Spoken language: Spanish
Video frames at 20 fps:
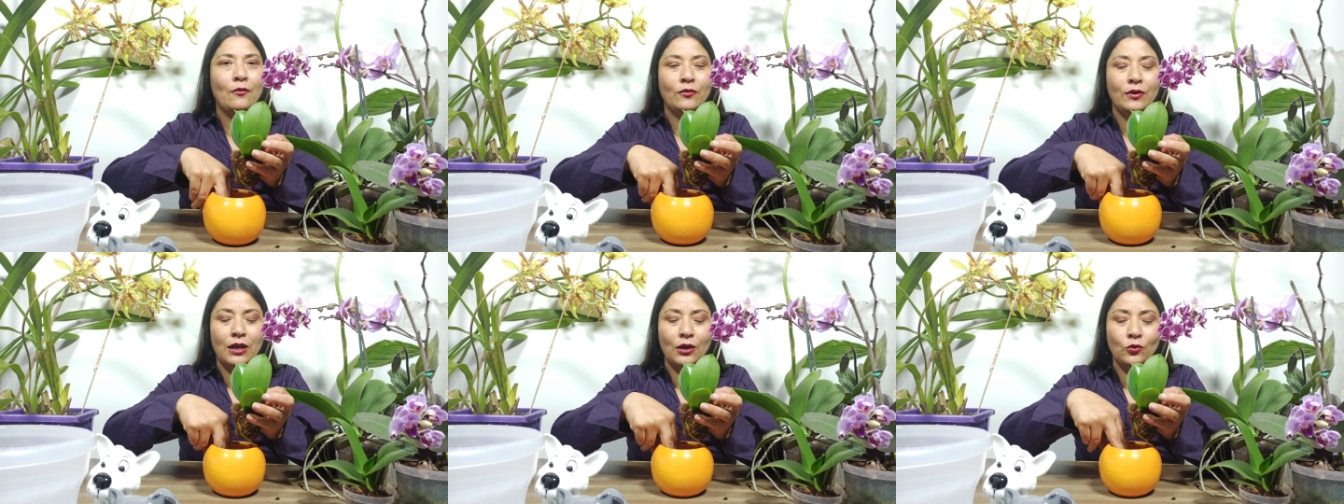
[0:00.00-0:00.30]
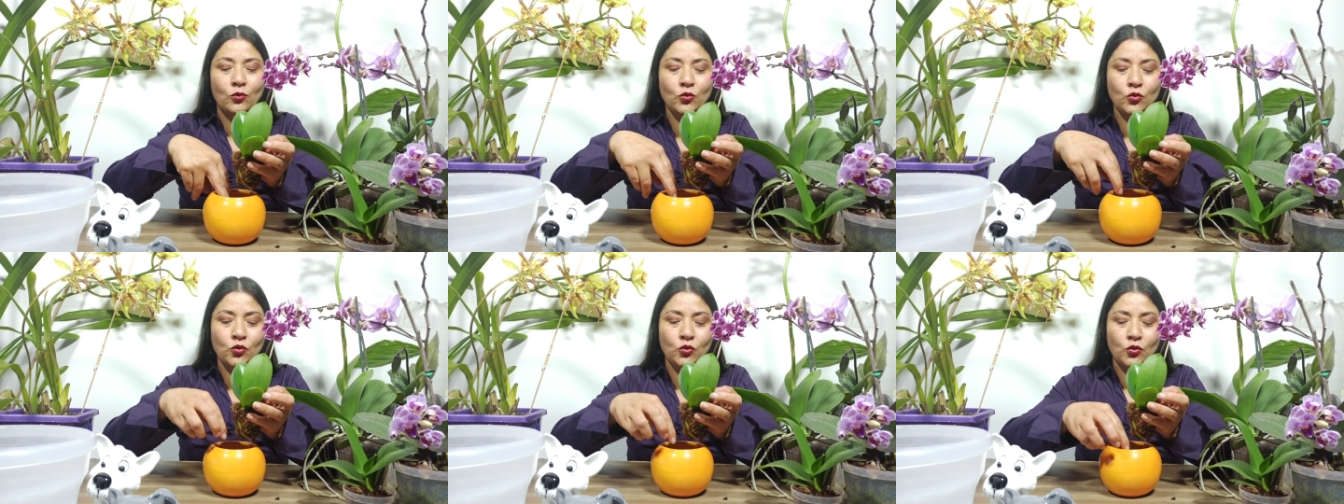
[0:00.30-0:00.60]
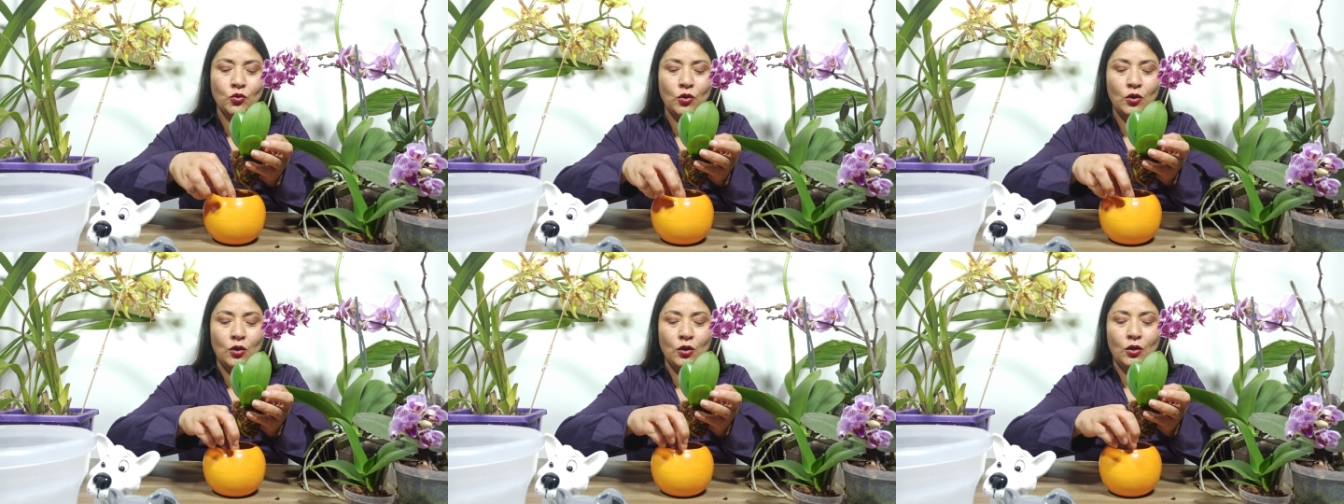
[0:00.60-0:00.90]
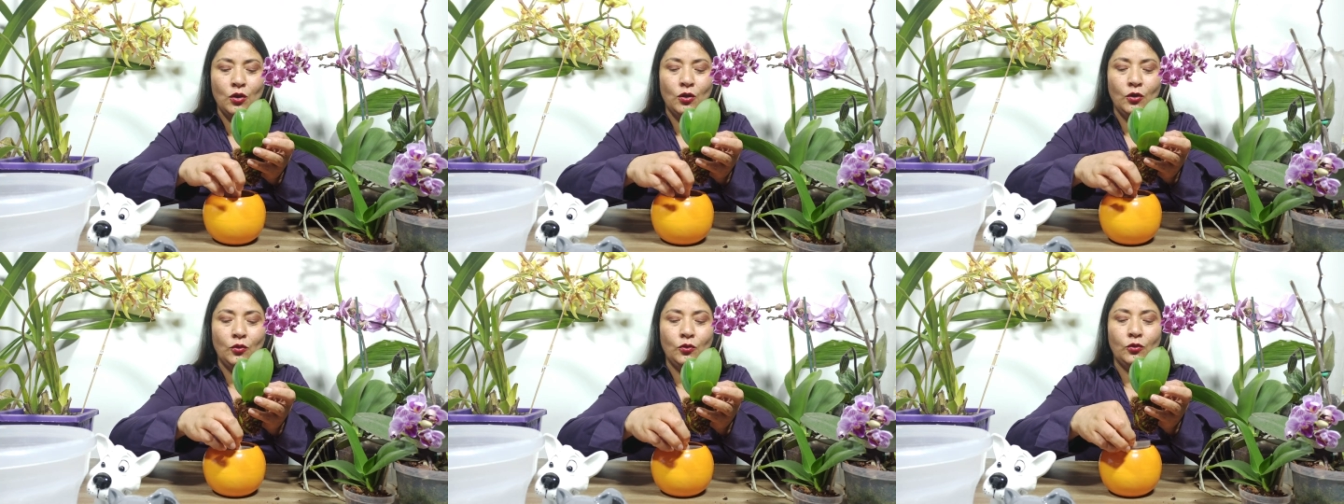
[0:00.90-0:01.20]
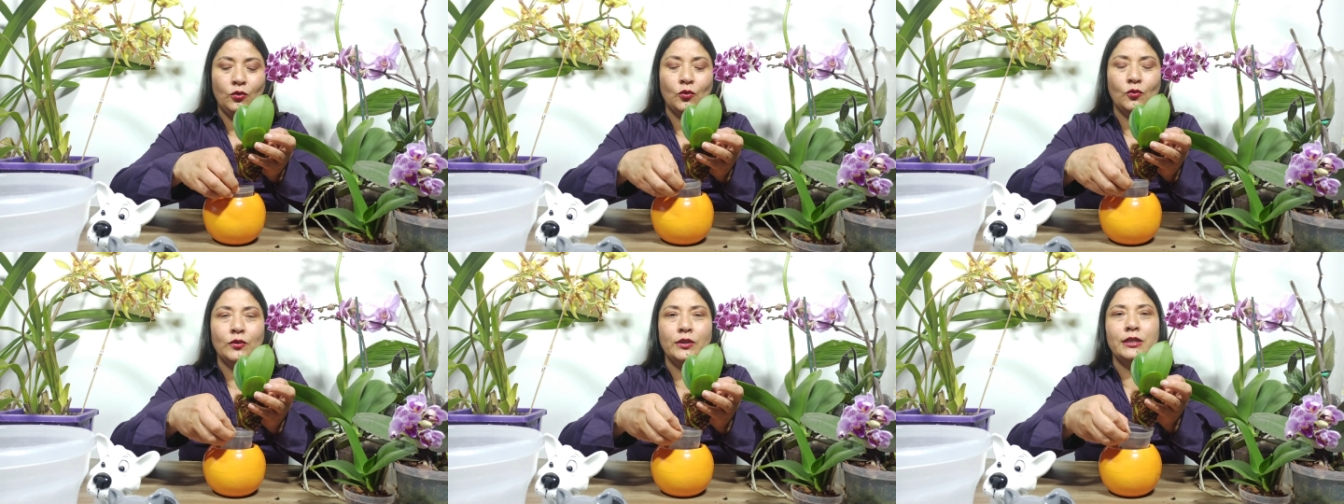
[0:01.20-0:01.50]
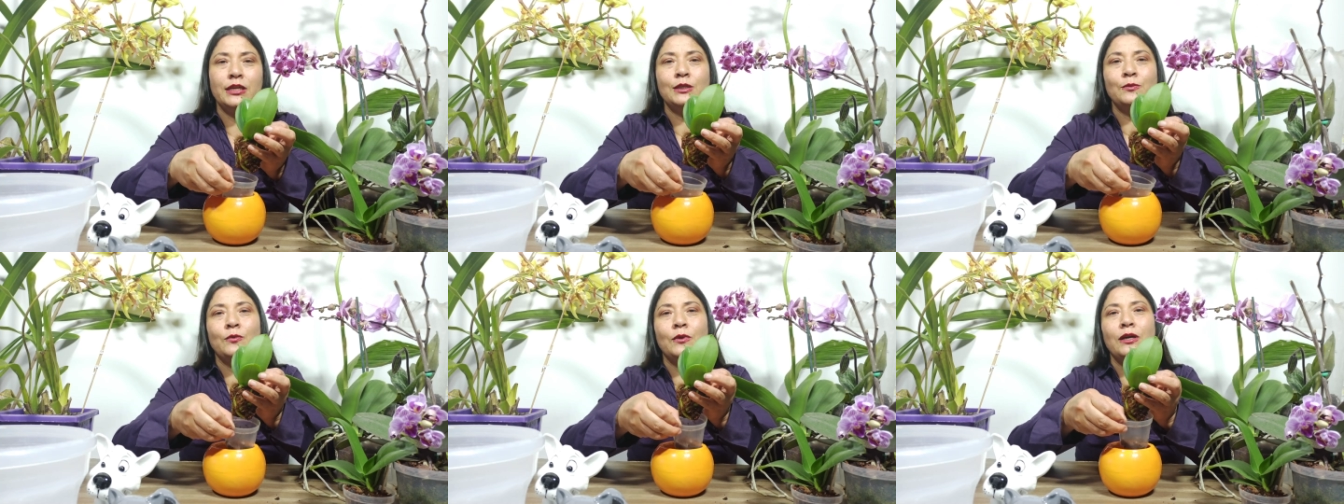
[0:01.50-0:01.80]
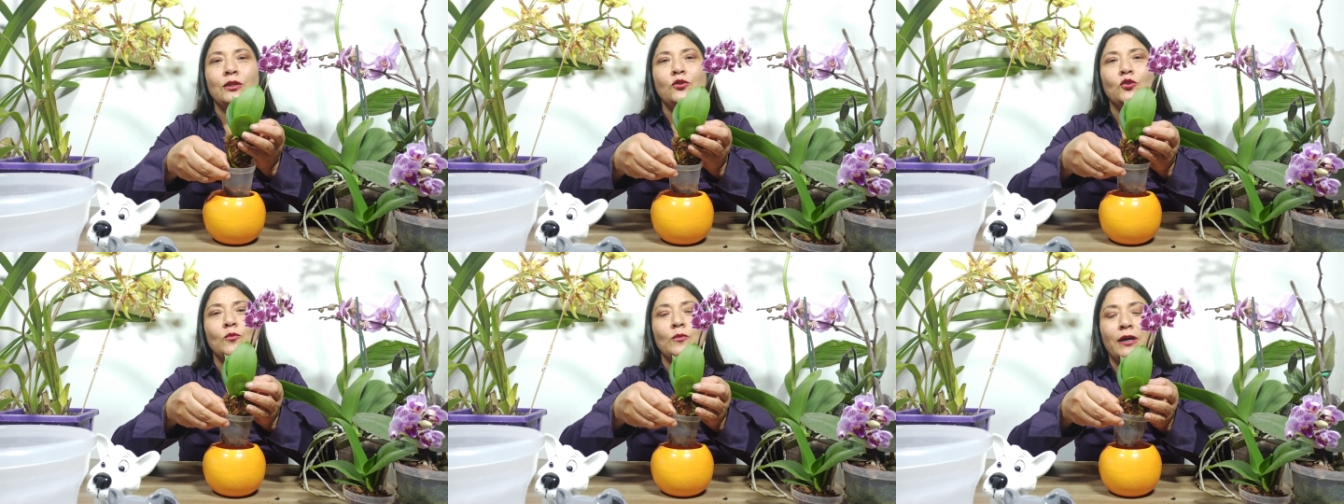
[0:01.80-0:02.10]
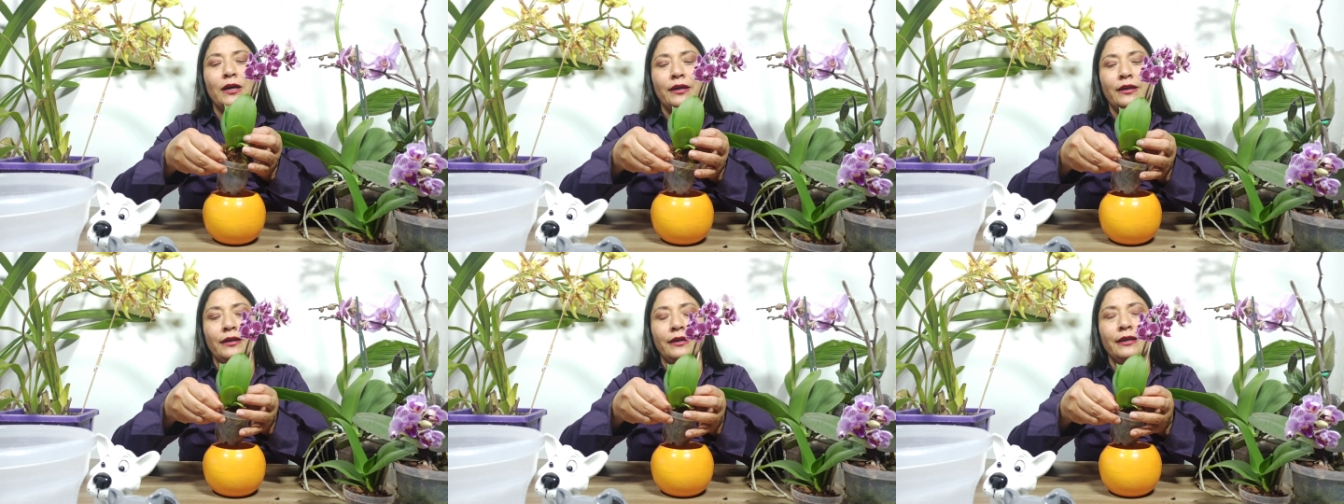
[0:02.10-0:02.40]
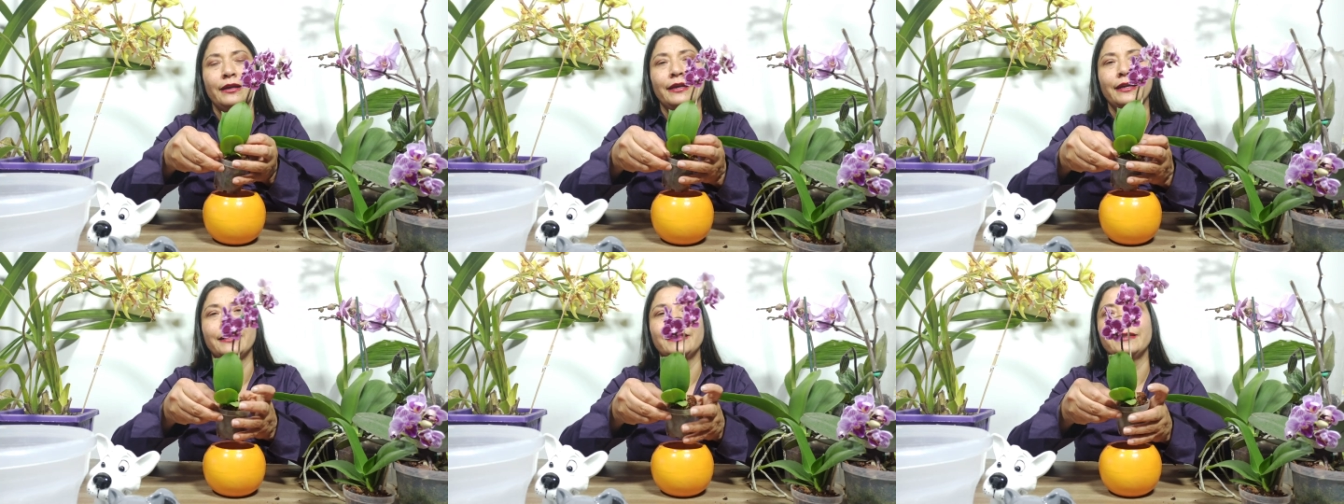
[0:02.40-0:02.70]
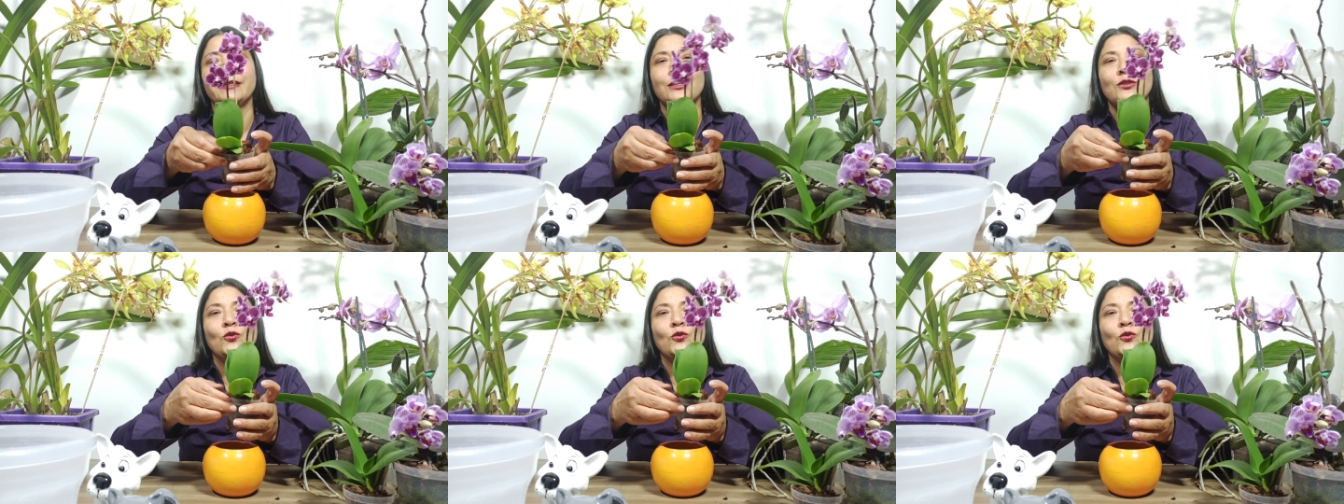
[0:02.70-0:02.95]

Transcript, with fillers: una luz donde ellas puedan tomar este